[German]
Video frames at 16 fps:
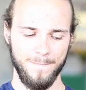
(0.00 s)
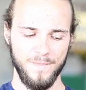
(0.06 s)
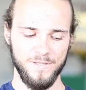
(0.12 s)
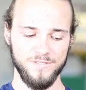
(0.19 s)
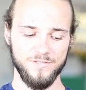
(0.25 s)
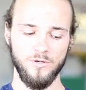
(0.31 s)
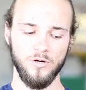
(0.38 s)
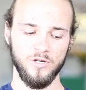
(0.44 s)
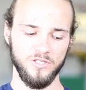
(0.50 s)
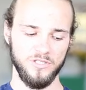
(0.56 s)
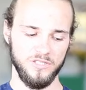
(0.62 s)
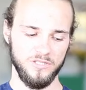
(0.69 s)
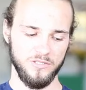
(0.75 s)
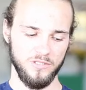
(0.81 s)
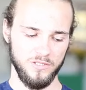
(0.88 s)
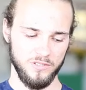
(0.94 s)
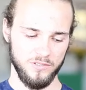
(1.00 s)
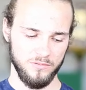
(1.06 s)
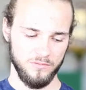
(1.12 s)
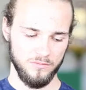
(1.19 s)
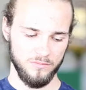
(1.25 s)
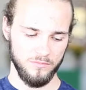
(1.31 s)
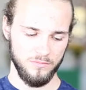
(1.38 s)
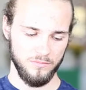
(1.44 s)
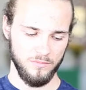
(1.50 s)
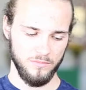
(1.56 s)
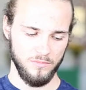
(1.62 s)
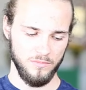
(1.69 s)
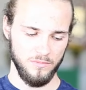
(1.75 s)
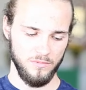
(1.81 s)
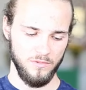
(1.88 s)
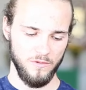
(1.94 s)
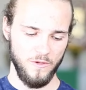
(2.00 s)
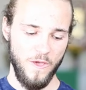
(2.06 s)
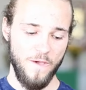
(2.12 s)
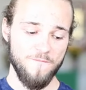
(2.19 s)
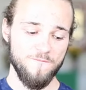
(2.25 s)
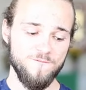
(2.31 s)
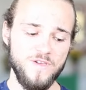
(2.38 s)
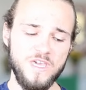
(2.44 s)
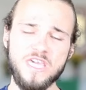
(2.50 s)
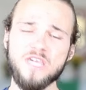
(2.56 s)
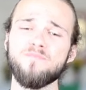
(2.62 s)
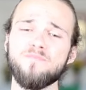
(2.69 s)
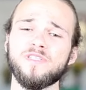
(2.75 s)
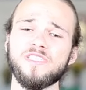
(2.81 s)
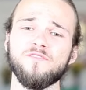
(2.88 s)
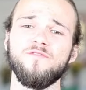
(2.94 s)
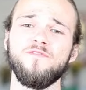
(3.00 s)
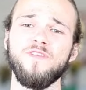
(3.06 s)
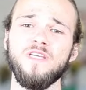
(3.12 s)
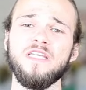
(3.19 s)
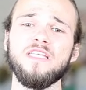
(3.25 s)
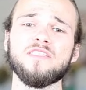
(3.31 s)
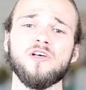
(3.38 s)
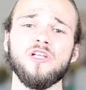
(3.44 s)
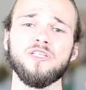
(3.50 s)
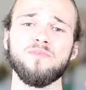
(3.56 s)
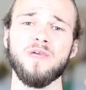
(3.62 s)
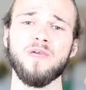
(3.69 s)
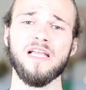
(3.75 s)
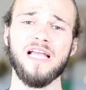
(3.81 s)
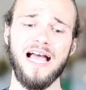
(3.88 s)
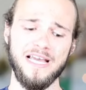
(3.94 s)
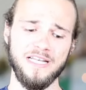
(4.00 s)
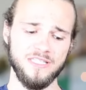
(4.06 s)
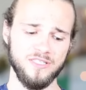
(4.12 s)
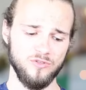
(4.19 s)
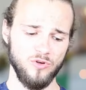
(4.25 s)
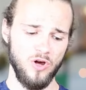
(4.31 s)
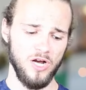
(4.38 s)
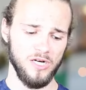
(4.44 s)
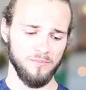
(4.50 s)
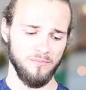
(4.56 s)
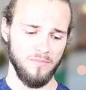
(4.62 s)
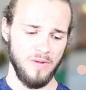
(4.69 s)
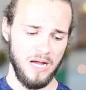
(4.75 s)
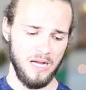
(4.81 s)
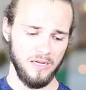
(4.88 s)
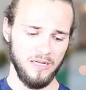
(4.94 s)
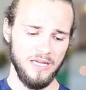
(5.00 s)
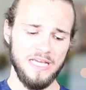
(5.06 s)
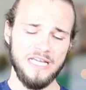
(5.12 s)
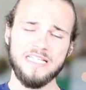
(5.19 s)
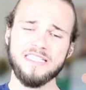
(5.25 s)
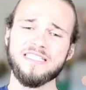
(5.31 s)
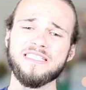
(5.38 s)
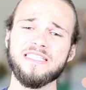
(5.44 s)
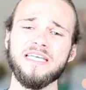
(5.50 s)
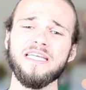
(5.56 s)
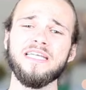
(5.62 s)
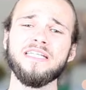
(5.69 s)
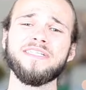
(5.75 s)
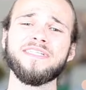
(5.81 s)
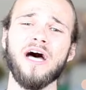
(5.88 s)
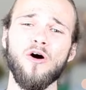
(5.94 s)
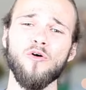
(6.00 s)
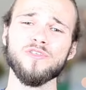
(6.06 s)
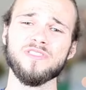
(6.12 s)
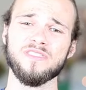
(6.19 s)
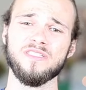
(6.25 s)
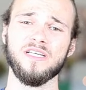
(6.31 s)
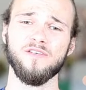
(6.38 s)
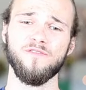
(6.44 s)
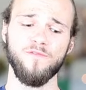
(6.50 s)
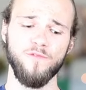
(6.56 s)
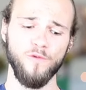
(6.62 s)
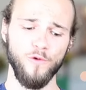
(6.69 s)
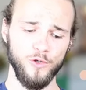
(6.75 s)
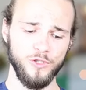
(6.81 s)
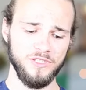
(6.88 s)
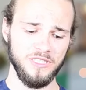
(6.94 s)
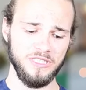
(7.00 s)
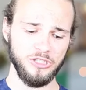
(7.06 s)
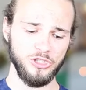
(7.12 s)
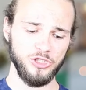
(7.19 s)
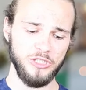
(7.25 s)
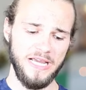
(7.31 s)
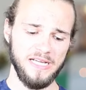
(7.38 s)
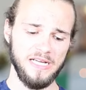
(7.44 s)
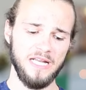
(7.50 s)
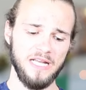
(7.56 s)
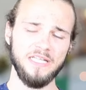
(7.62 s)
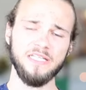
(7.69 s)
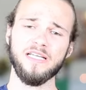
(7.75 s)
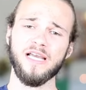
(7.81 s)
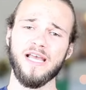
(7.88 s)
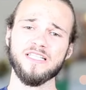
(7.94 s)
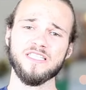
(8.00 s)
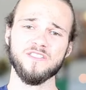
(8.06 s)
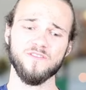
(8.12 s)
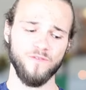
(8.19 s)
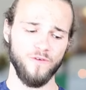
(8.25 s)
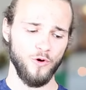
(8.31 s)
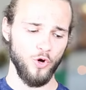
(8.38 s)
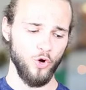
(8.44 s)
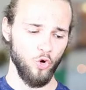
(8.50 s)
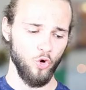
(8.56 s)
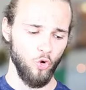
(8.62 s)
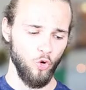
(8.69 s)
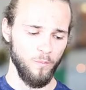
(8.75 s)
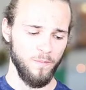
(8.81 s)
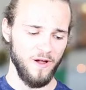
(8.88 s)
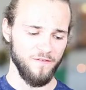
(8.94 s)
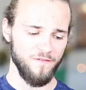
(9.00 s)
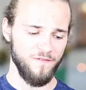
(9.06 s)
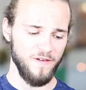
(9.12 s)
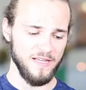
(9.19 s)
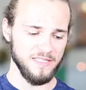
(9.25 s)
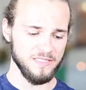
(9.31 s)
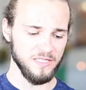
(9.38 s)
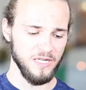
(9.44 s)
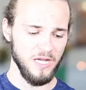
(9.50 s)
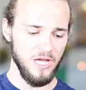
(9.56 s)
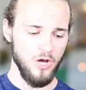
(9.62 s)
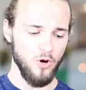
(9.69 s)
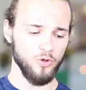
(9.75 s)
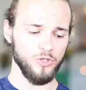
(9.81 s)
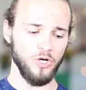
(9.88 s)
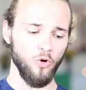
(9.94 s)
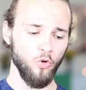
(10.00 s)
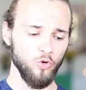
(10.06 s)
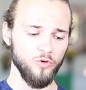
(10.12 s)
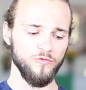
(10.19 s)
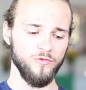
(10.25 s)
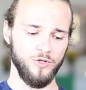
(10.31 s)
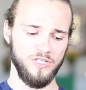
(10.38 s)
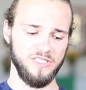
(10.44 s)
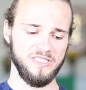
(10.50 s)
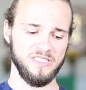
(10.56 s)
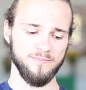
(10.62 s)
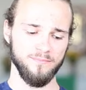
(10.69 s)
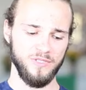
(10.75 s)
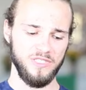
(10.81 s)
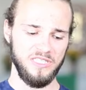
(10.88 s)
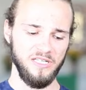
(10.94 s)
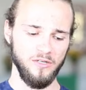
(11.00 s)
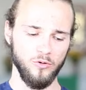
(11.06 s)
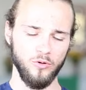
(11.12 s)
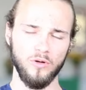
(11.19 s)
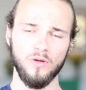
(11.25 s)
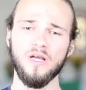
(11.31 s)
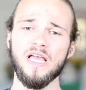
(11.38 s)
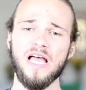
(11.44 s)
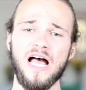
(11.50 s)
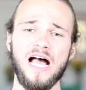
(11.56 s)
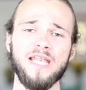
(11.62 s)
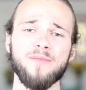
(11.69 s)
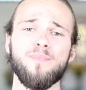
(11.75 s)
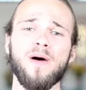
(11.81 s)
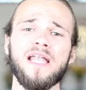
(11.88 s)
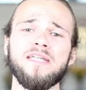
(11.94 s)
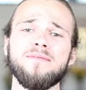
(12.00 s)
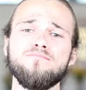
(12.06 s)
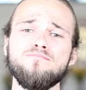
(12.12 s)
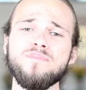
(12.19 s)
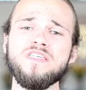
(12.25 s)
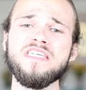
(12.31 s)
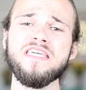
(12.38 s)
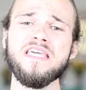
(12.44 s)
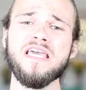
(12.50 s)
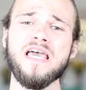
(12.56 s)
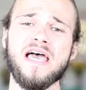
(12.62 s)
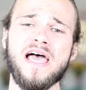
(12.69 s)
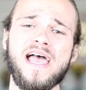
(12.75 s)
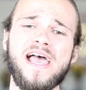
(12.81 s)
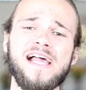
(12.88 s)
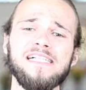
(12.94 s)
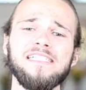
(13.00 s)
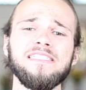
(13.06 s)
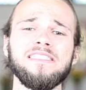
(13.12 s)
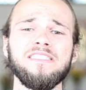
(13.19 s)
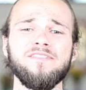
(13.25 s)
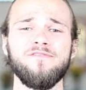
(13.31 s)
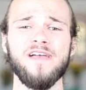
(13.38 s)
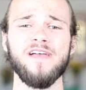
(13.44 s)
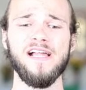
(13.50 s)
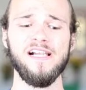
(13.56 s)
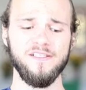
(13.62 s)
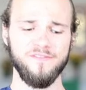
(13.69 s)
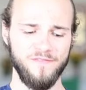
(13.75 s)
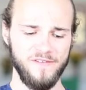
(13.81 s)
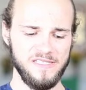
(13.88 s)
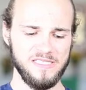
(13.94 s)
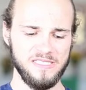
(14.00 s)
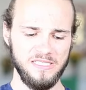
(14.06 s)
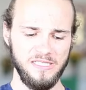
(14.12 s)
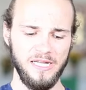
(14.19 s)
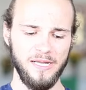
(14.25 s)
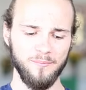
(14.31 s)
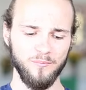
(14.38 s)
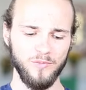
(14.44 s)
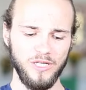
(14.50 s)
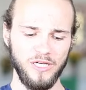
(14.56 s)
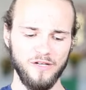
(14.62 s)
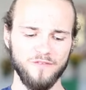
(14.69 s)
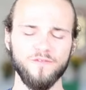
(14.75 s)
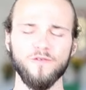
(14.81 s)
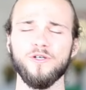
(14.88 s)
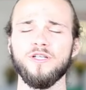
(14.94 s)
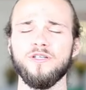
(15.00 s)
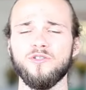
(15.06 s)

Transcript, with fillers: Sorge dich nicht. Wie, bitte, wie soll ich mir keine Sorgen machen? Zehntausende Geflüchtete stecken an den Grenzen von Europa fest oder unwürdigsten Bedingungen. Eine Pandemie hält die Welt fest in ihrem Griff und in